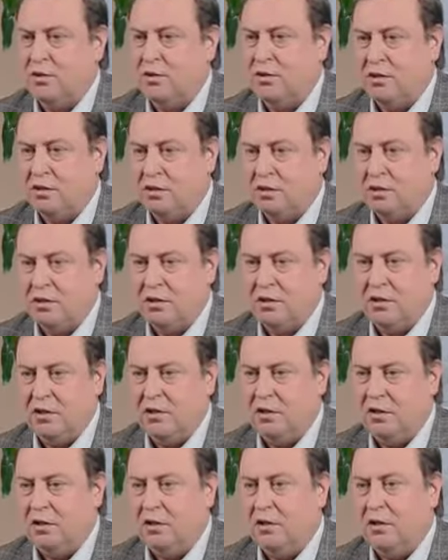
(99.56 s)

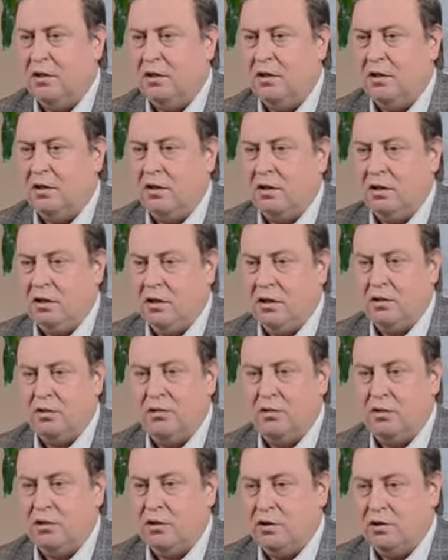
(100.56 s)
сокращение, и это
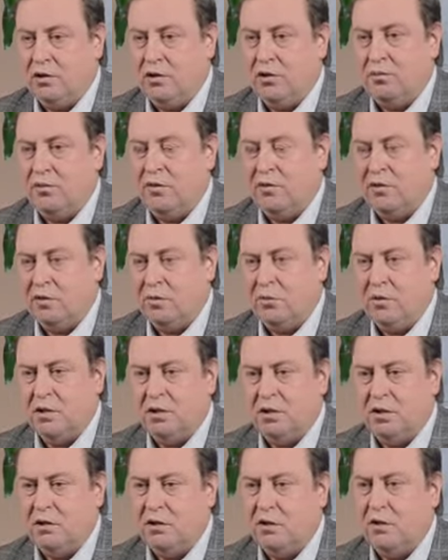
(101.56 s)
уже идет
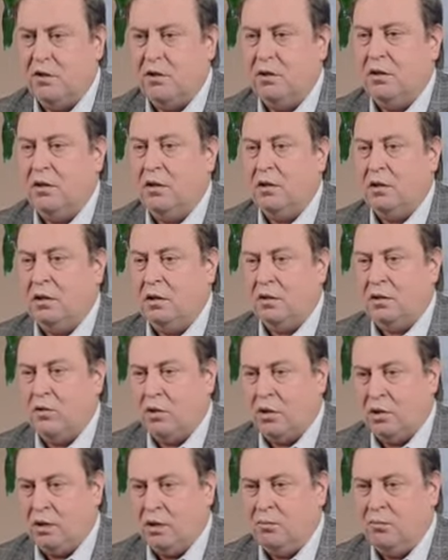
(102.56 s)
повсеместно,
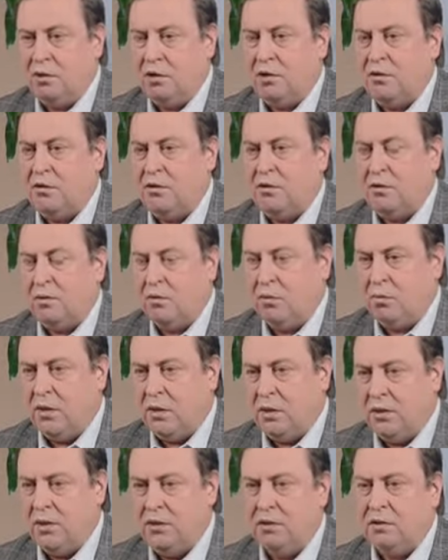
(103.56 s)
койко-мест,
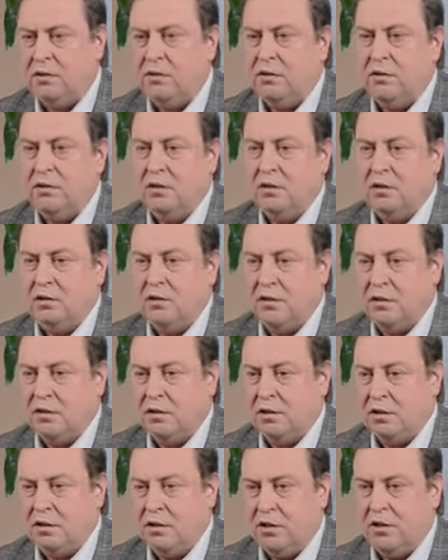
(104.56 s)
больниц,
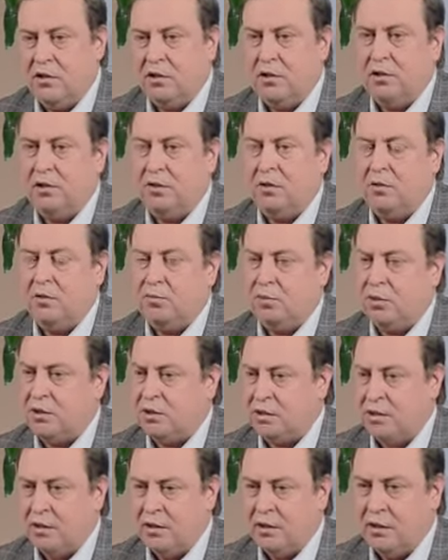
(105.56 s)
сокращение
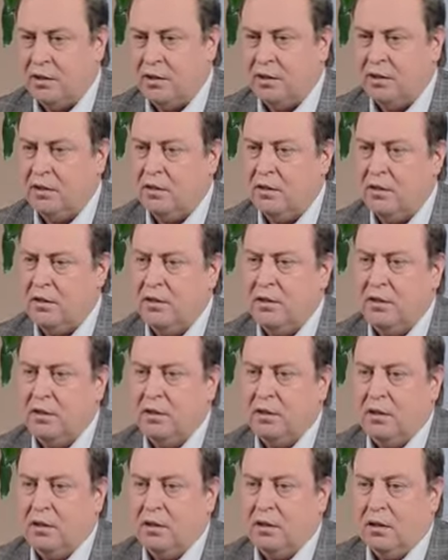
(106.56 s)
персонала.
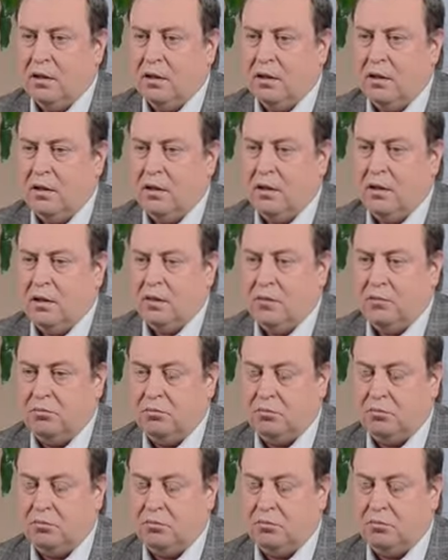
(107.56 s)
И